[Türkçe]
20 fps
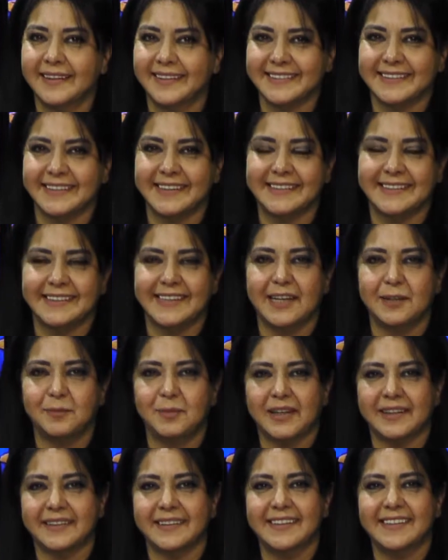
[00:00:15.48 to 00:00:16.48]

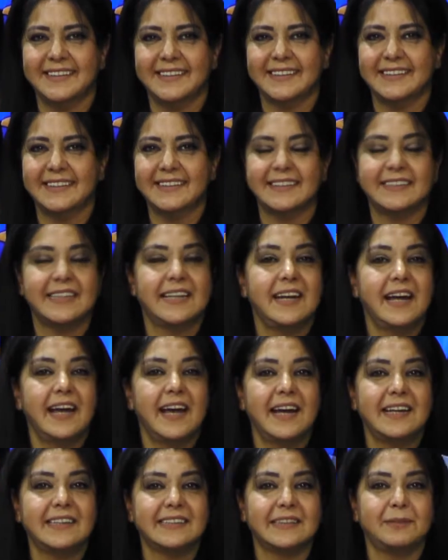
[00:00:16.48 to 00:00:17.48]
seslenmekteyiz sizlere.
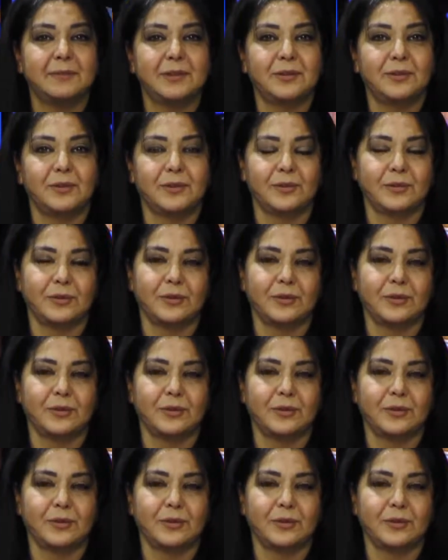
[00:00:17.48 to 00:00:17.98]
Her zaman olduğu